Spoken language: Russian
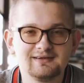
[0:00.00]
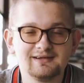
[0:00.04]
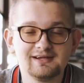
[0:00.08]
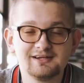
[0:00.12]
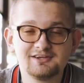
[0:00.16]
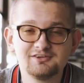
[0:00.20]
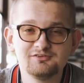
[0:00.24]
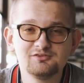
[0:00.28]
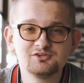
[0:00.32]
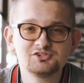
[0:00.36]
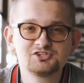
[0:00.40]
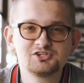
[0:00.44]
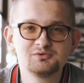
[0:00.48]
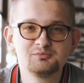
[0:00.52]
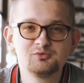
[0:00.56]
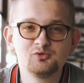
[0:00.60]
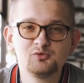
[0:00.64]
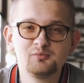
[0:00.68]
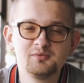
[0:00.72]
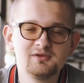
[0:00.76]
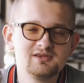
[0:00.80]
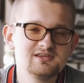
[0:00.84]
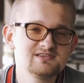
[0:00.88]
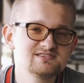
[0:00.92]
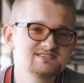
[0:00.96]
Для того, чтобы
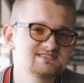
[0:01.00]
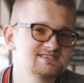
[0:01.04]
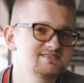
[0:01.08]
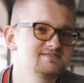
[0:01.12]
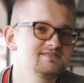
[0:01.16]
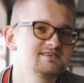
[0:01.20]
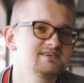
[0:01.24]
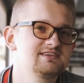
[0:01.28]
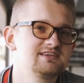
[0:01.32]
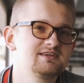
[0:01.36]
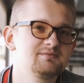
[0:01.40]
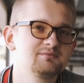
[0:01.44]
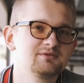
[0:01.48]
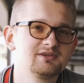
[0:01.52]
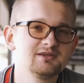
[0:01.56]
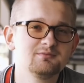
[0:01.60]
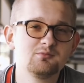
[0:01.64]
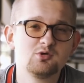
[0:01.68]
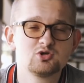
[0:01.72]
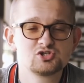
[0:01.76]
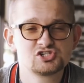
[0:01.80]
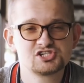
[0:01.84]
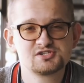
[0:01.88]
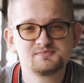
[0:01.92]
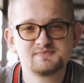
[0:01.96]
убедиться в этом, ты
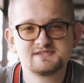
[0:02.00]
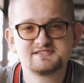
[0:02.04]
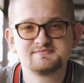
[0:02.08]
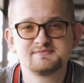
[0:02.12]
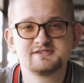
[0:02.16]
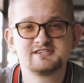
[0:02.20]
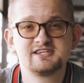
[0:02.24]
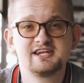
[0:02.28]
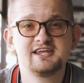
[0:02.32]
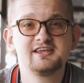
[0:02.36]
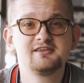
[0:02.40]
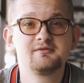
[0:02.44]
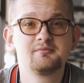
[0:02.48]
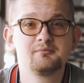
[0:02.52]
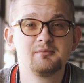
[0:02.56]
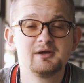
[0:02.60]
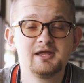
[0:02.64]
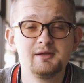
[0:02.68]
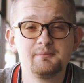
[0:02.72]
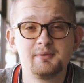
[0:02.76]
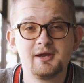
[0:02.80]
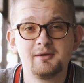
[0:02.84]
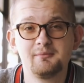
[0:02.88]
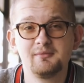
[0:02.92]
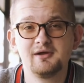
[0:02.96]
можешь посмотреть
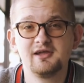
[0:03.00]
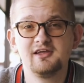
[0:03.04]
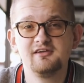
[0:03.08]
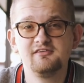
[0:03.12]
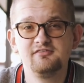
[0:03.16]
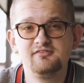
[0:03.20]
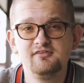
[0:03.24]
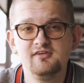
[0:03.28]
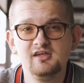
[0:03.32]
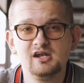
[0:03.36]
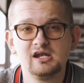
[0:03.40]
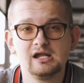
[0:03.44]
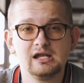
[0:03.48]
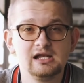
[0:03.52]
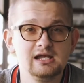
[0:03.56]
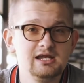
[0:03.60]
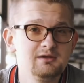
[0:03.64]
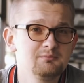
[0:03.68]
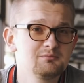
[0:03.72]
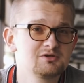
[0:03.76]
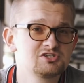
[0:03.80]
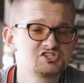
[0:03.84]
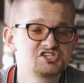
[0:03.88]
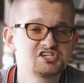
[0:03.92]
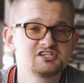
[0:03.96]
мои прямые эфиры,
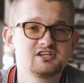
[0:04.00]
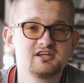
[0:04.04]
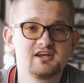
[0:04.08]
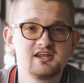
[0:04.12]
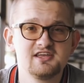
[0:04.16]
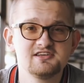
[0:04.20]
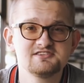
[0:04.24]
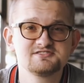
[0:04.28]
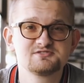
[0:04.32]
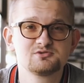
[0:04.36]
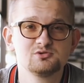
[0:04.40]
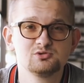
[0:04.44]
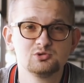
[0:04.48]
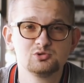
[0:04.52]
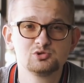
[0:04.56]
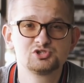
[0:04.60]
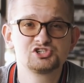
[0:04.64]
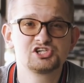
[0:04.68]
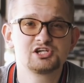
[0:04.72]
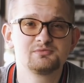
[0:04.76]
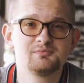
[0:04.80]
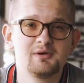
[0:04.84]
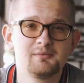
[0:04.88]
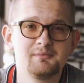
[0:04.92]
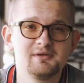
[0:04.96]
либо же нарезку
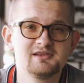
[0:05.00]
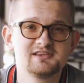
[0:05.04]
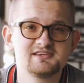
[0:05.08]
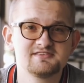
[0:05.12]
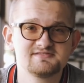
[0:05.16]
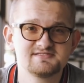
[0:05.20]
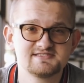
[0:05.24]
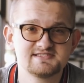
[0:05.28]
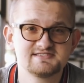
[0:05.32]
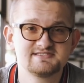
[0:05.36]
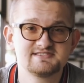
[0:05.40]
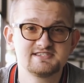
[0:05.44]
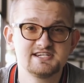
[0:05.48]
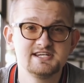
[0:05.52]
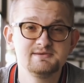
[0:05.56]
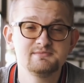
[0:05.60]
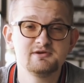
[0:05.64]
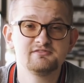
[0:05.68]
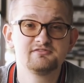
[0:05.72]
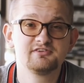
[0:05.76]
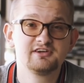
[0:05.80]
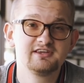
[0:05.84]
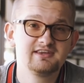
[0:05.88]
лучших моментов со стримов,